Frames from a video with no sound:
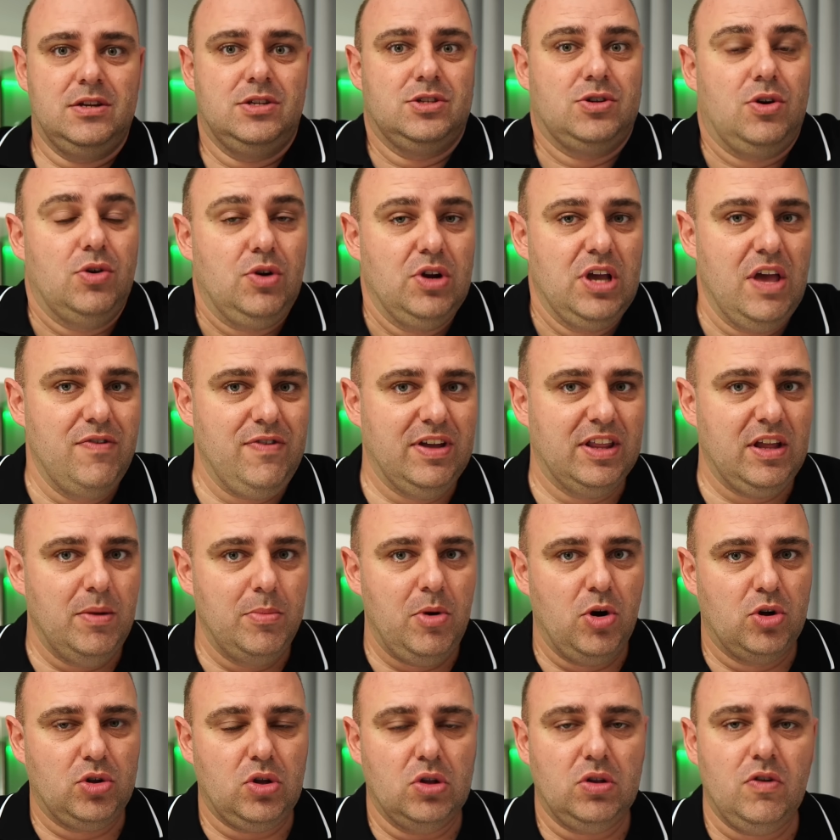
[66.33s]
skoro nie
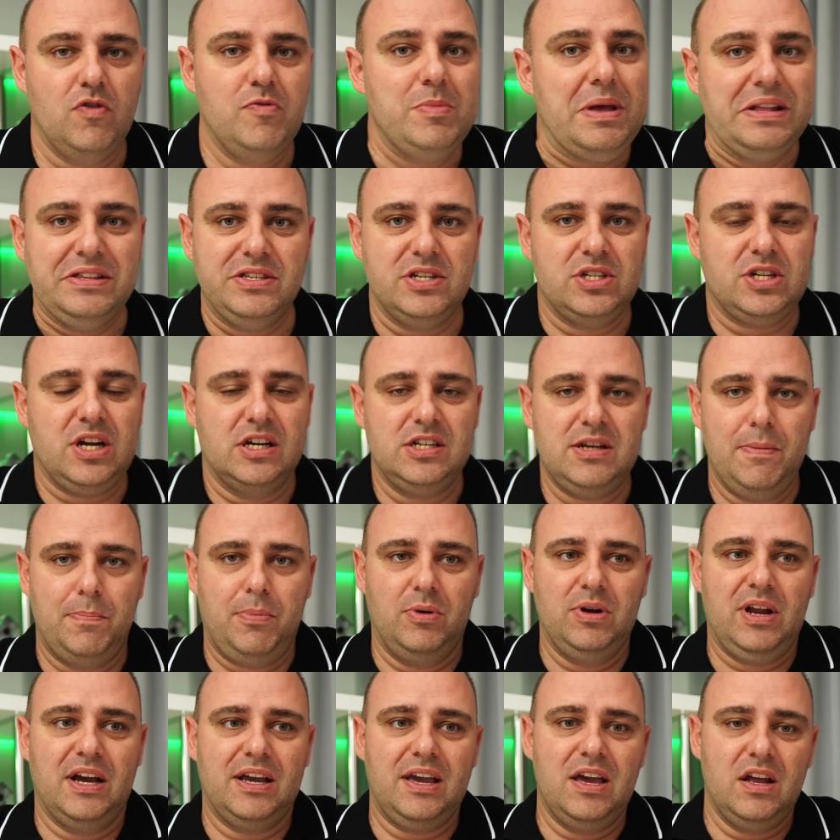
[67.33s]
wiadomo, kto to w międzyczasie
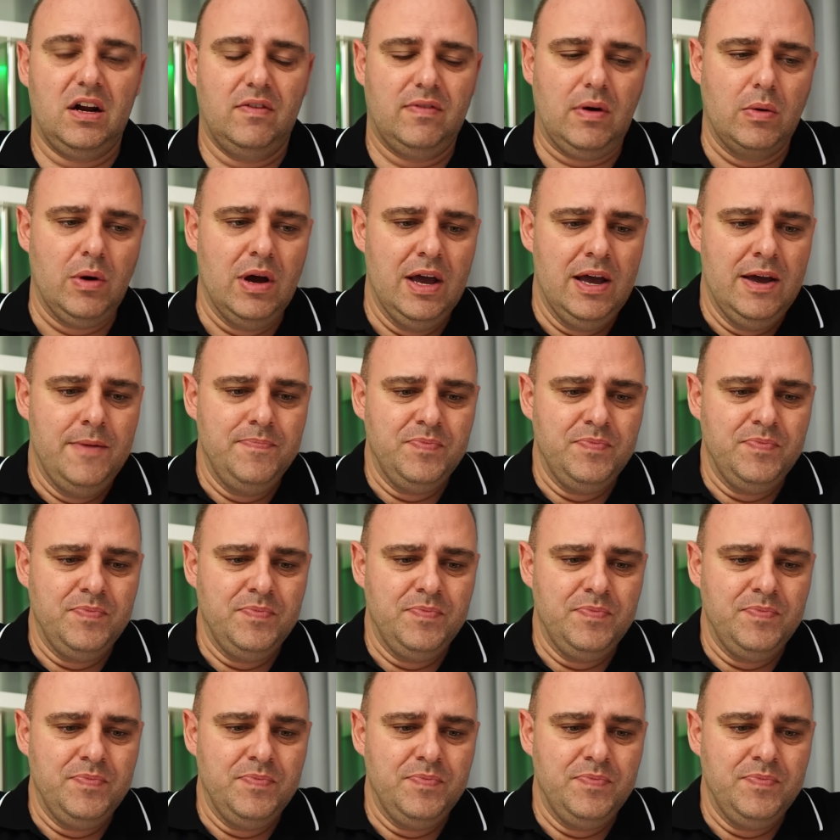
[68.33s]
polakierował.